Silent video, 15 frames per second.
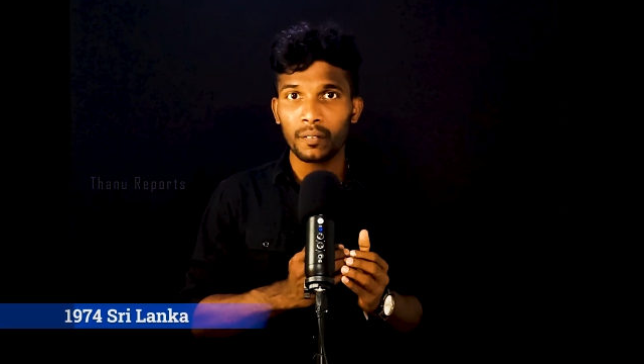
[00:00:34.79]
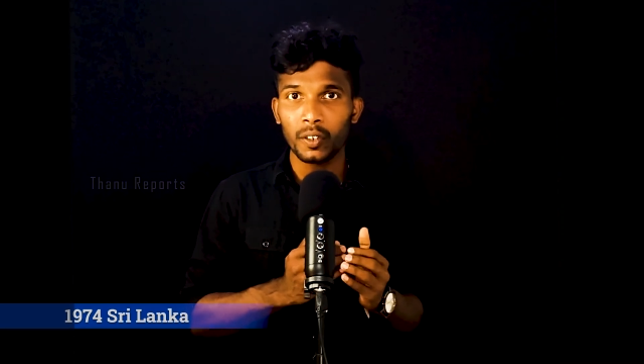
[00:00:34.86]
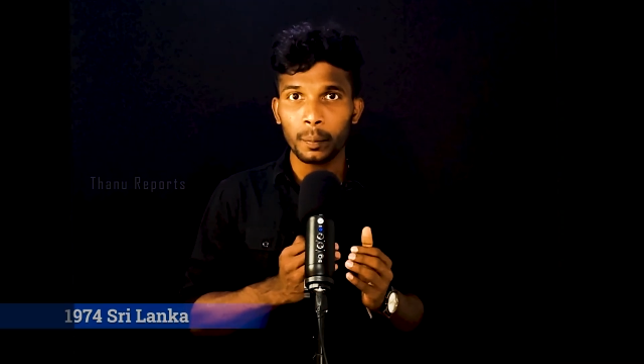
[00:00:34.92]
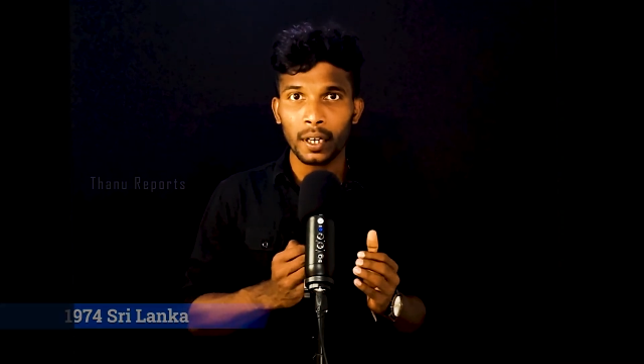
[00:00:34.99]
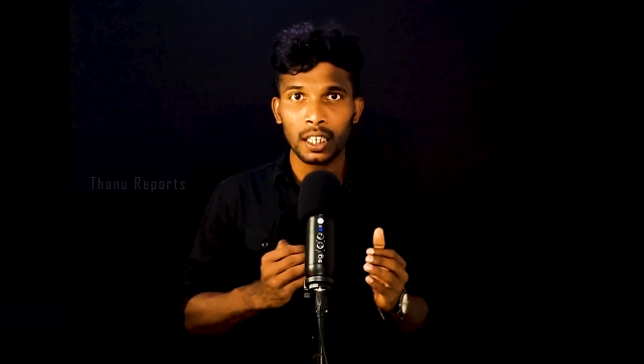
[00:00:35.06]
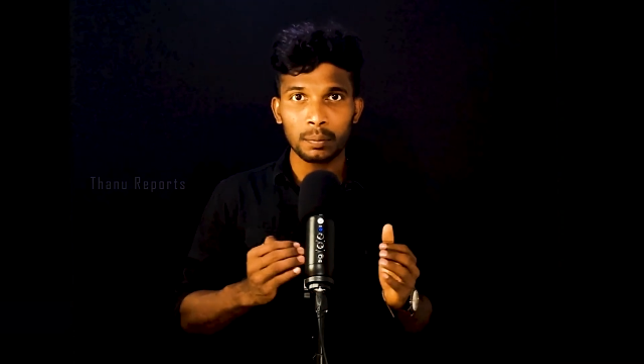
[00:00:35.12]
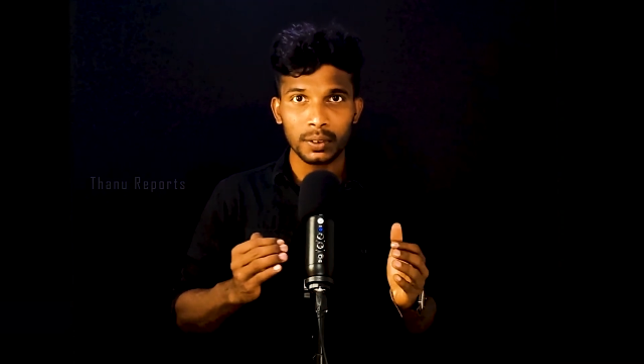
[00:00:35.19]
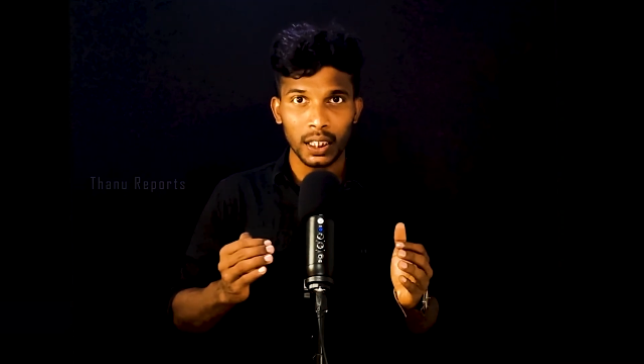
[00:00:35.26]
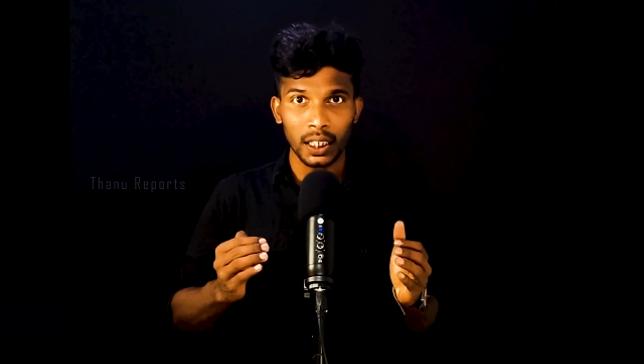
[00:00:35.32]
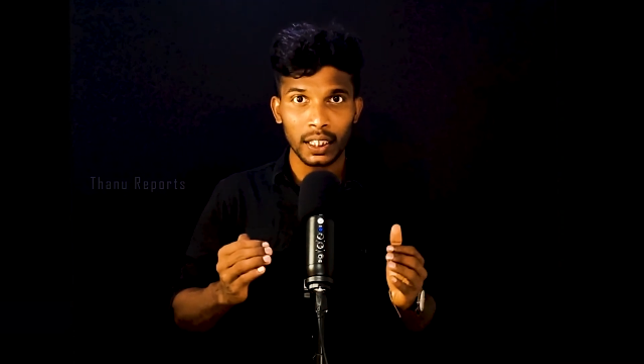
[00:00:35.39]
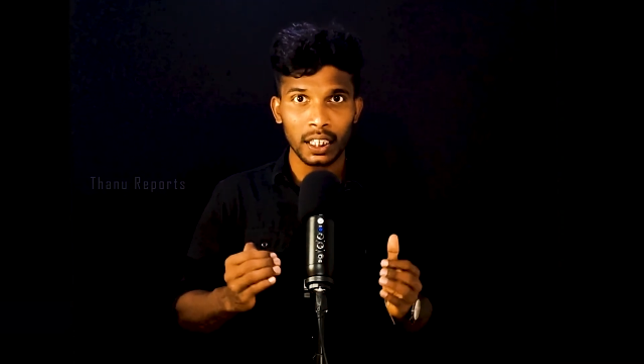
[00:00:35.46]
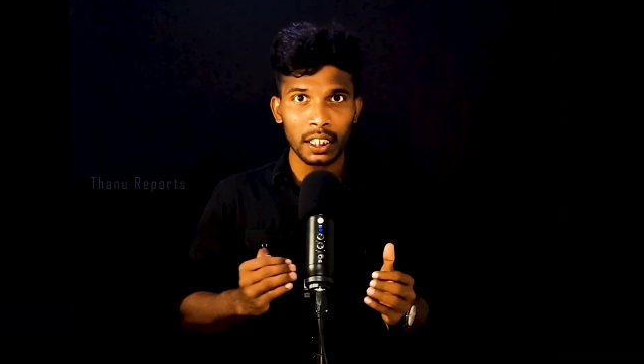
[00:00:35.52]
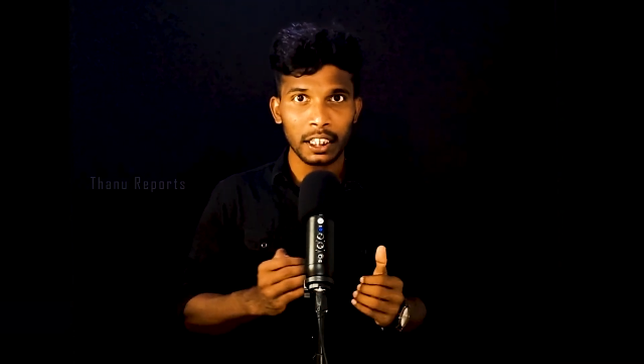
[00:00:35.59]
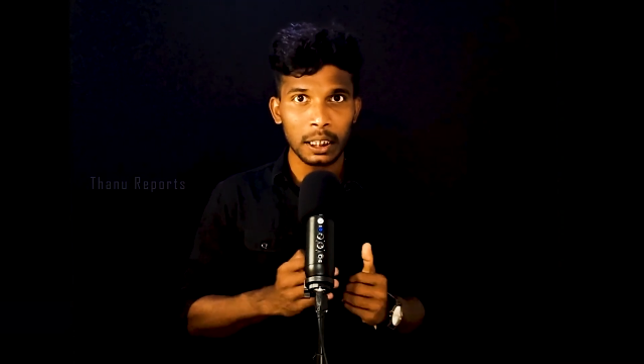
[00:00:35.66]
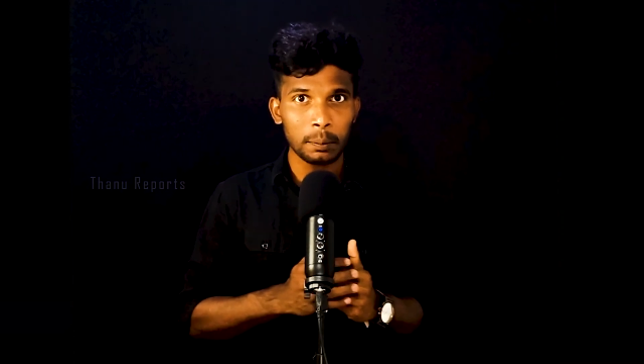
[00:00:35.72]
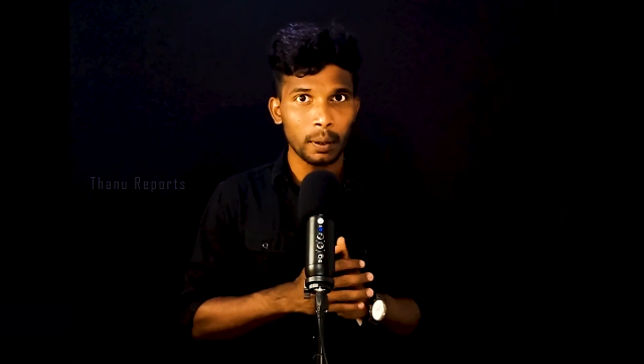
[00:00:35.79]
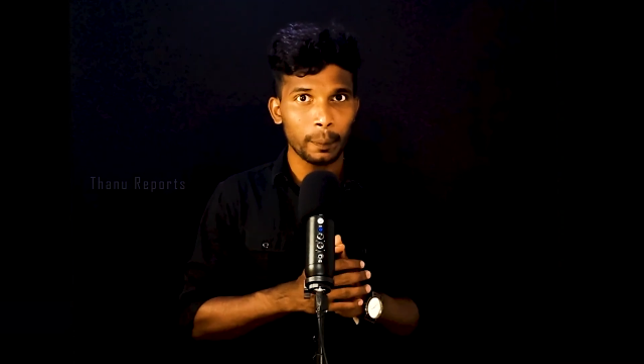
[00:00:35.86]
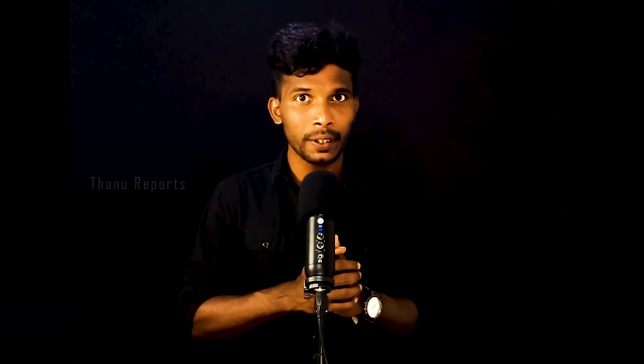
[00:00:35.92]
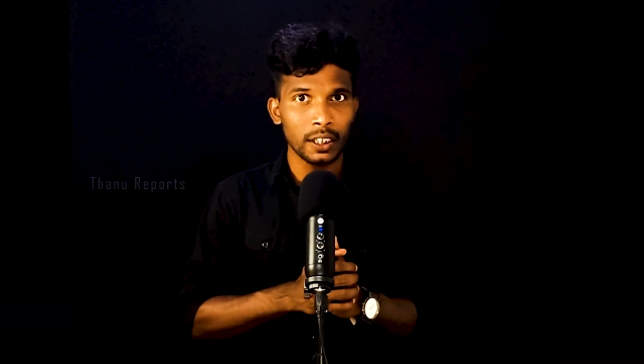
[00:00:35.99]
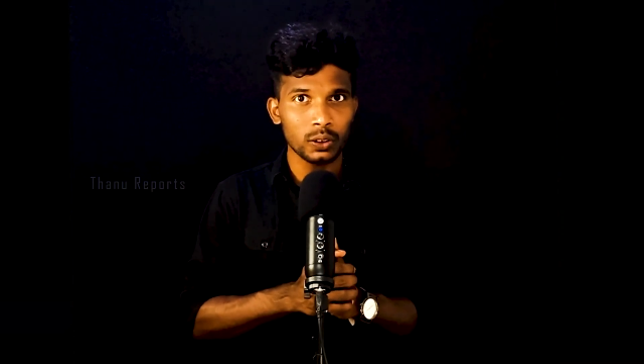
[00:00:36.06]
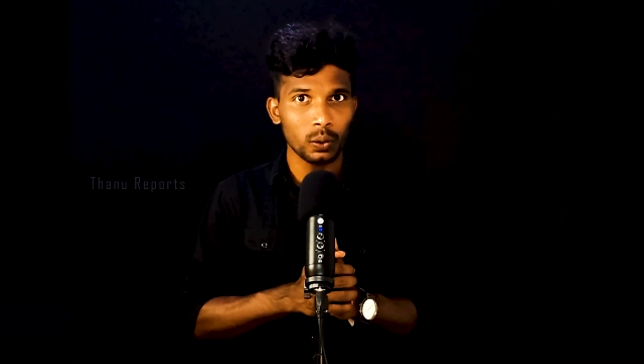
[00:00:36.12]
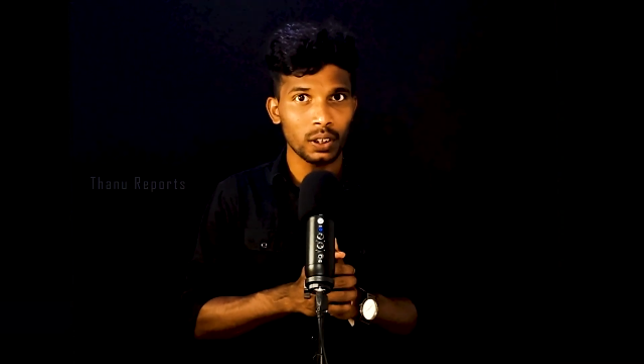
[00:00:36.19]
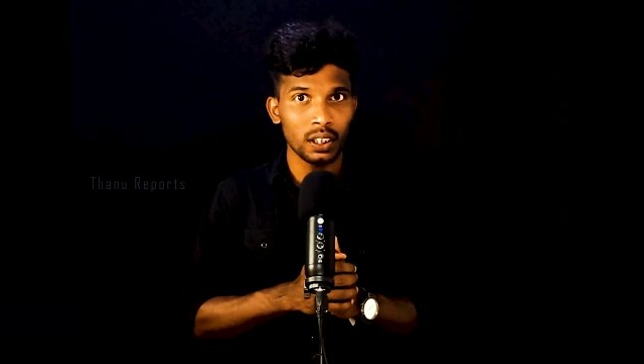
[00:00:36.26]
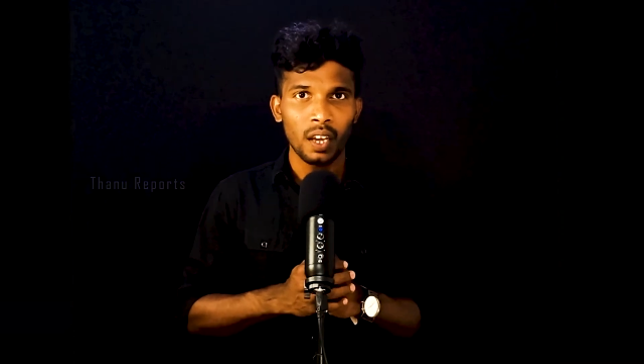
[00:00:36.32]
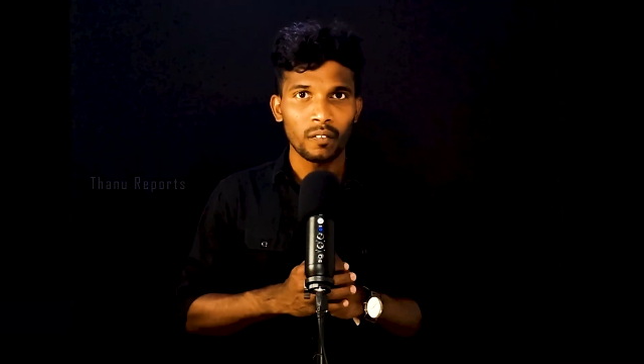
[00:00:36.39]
விமானம் தரையிறங்கிடும் அப்படின்னு சொல்லி